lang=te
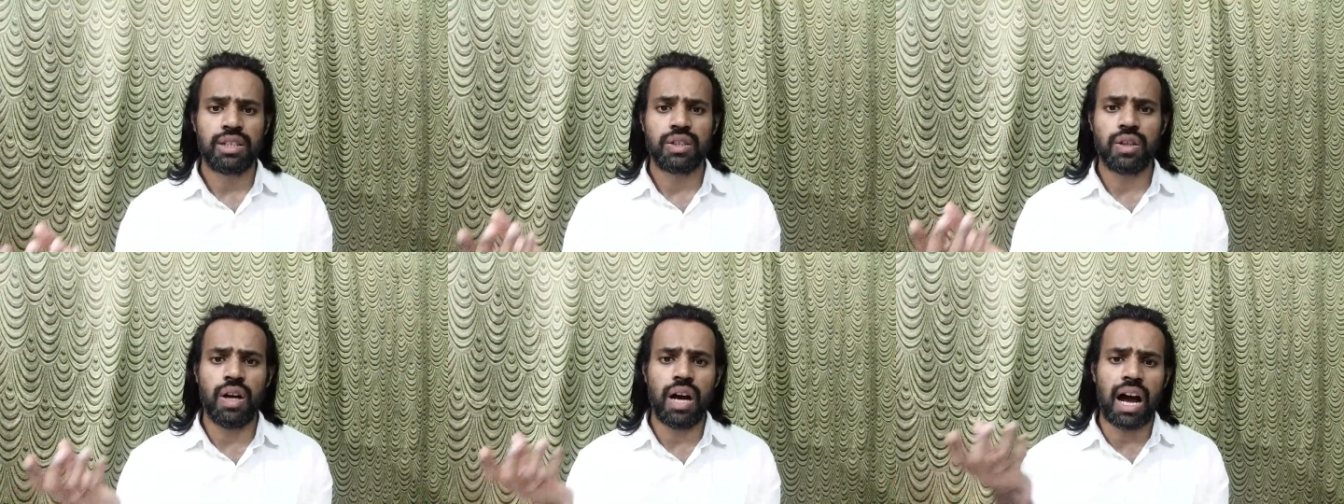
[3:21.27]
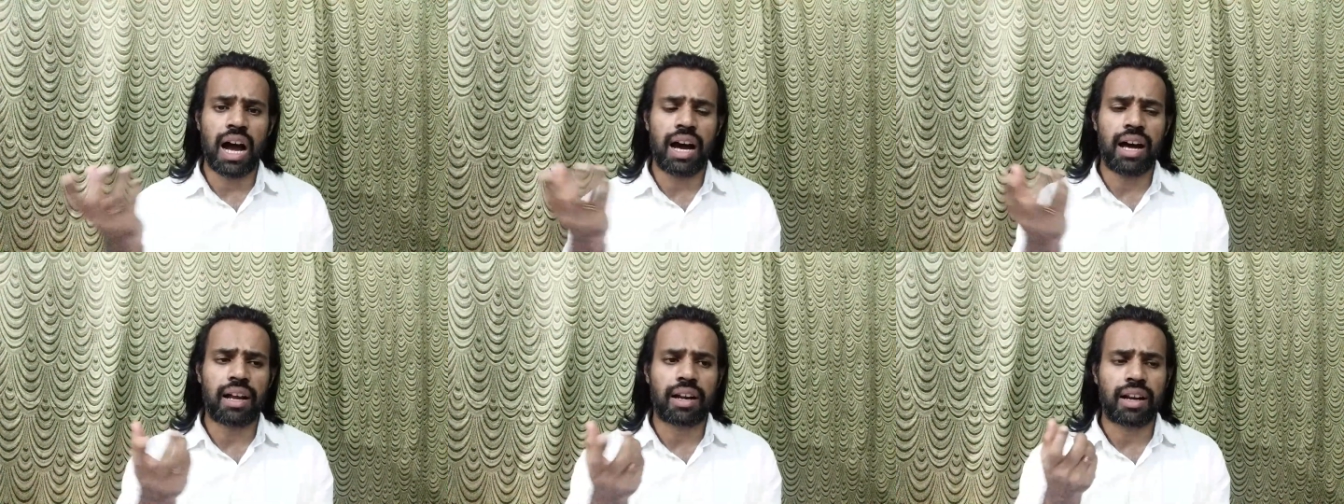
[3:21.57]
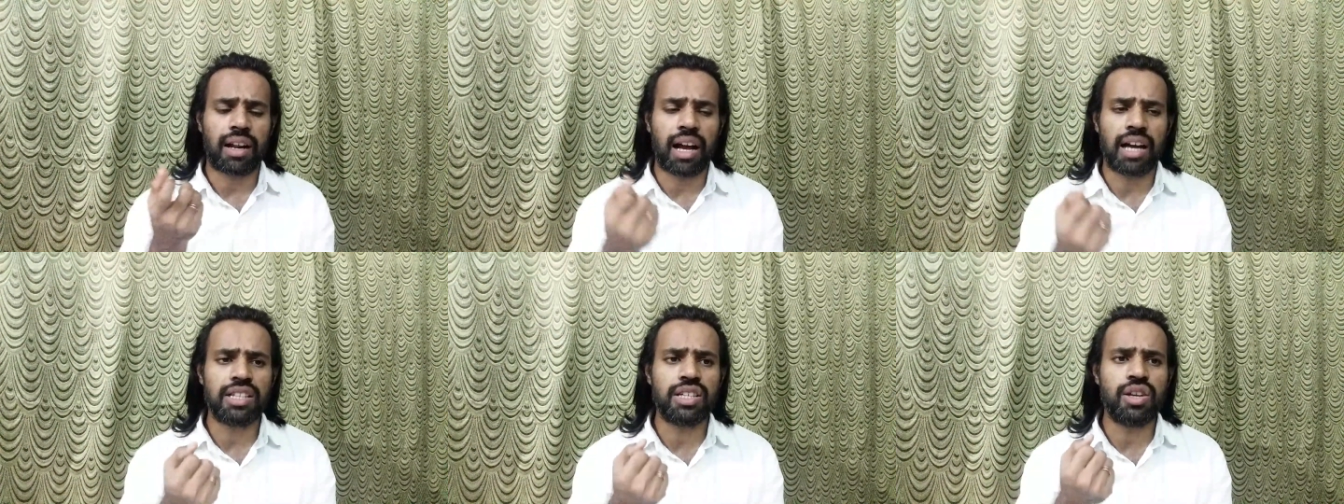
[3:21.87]
సో ఆ
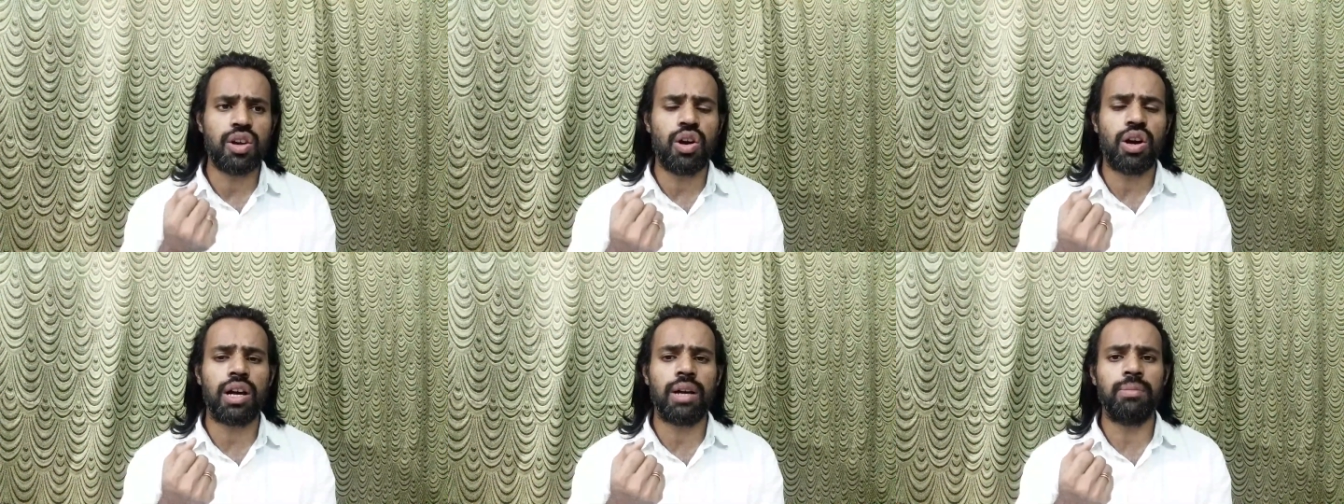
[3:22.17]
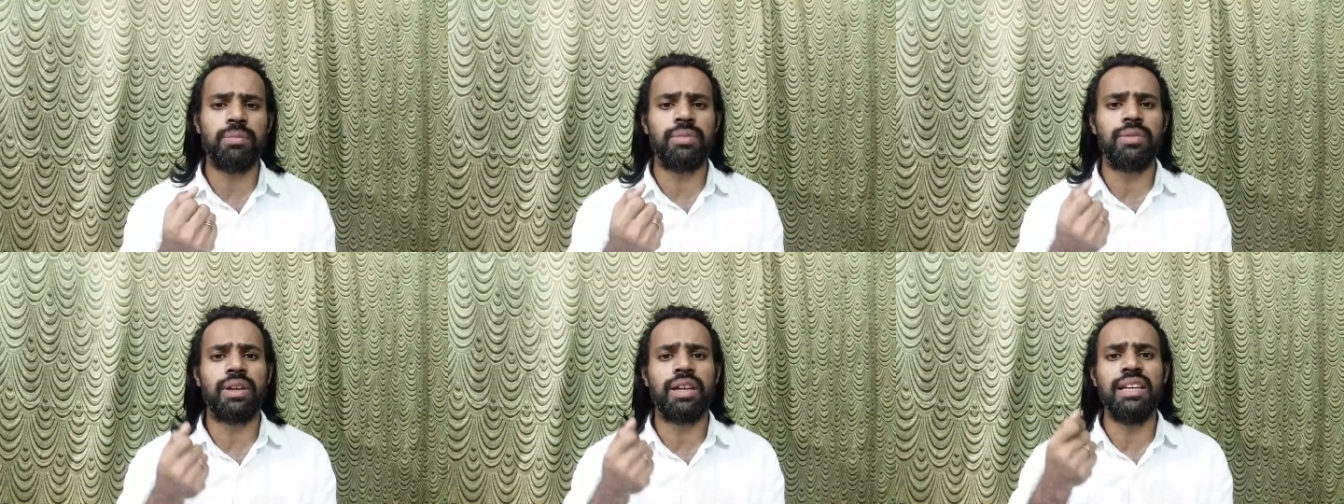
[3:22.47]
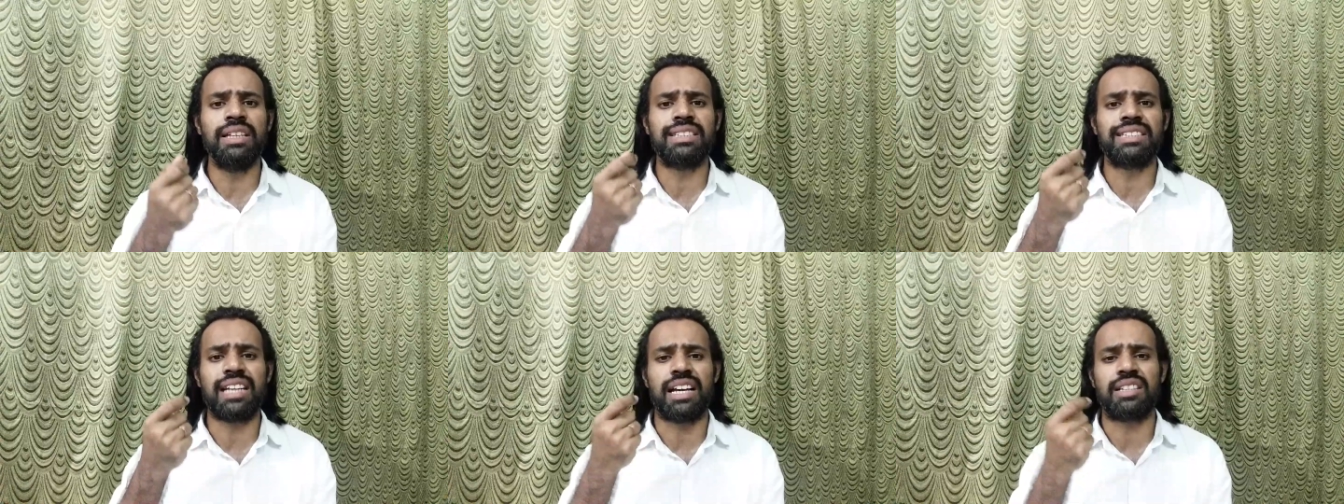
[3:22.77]

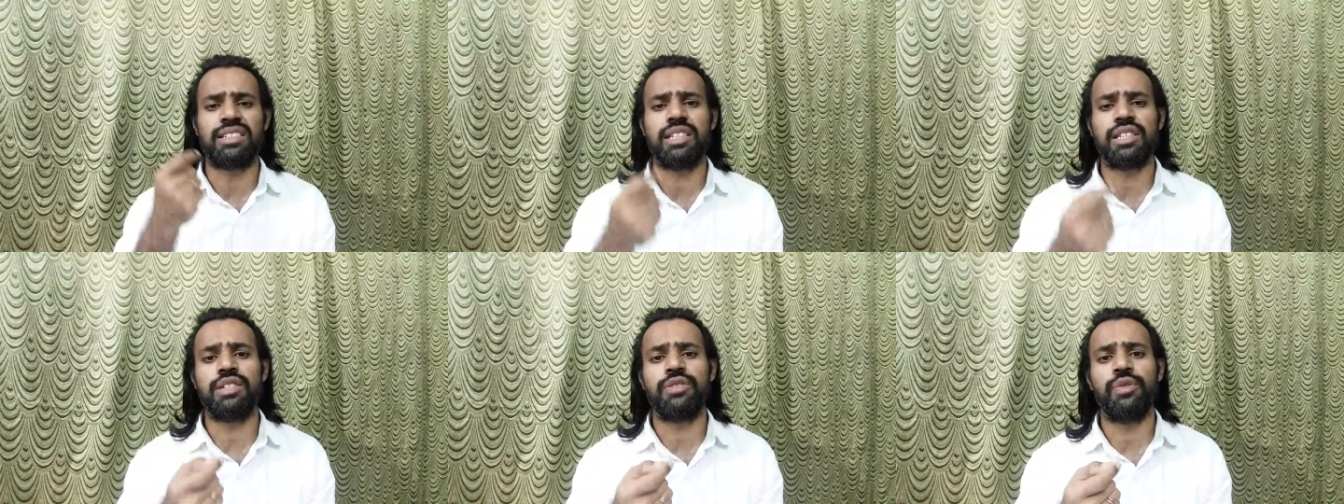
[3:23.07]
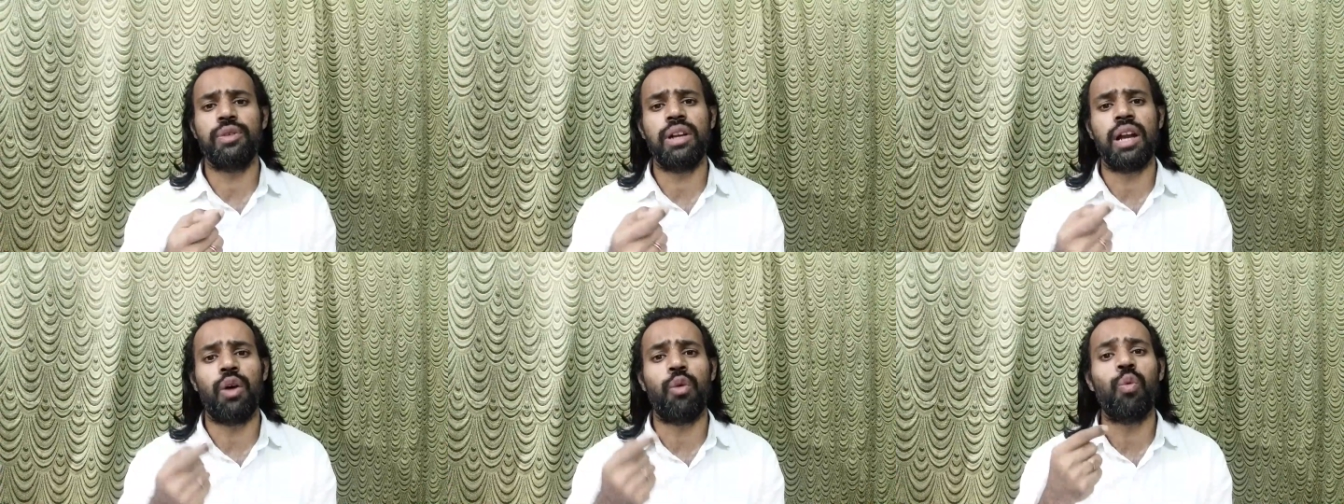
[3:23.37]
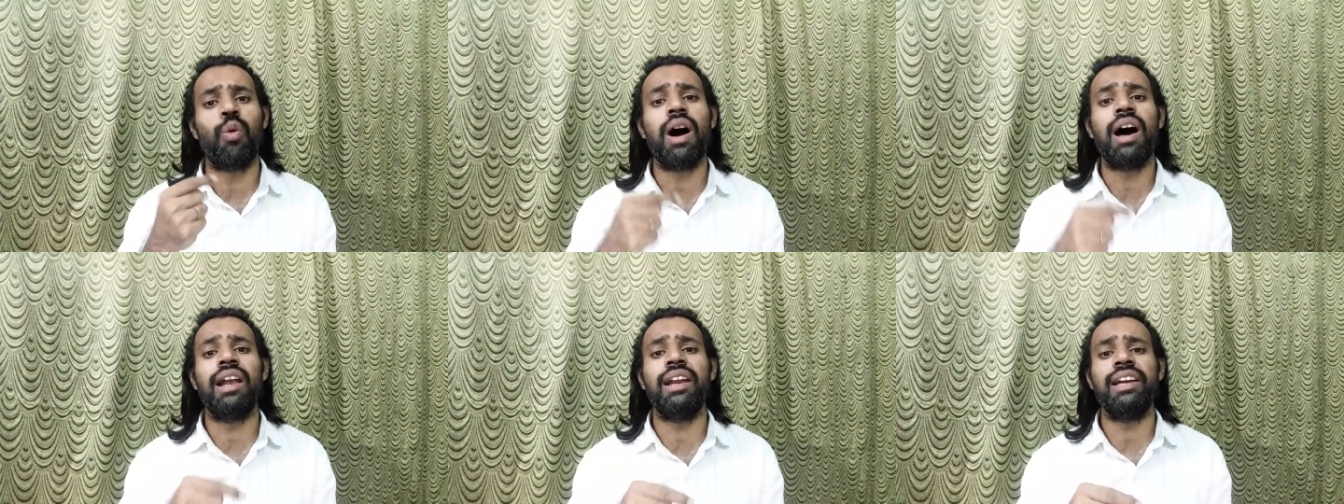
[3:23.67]
రాజయోగంకి సక్సెస్ఫుల్
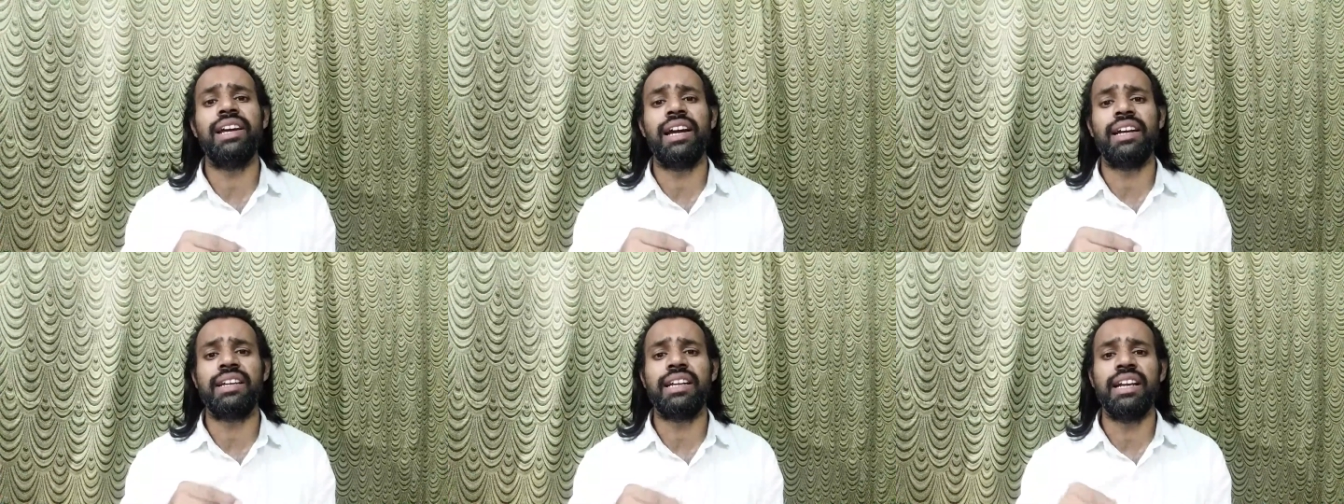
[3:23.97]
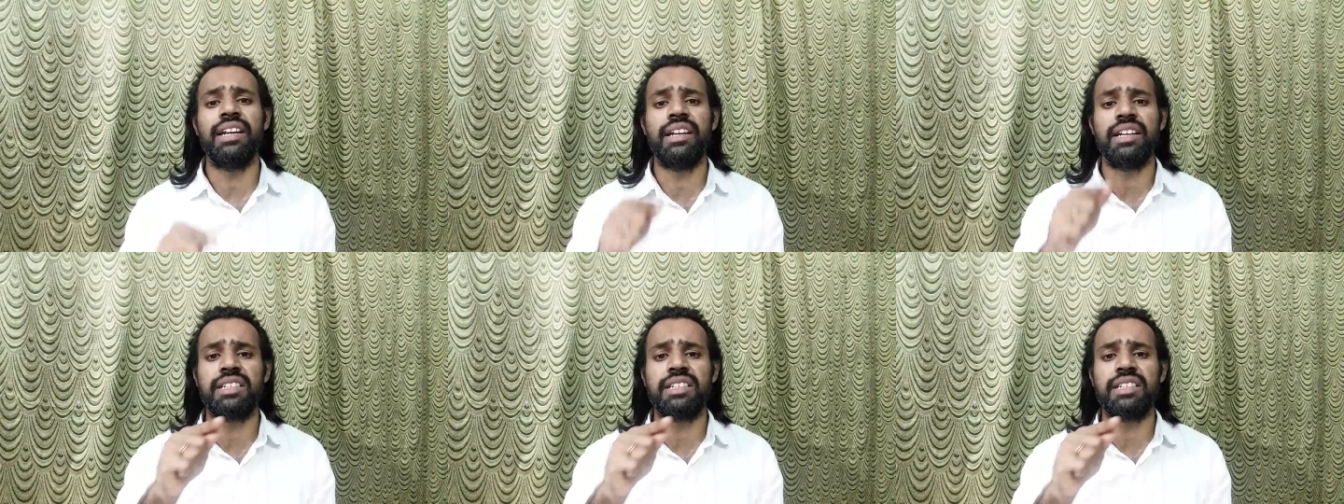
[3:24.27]
అవ్వాలి అంటే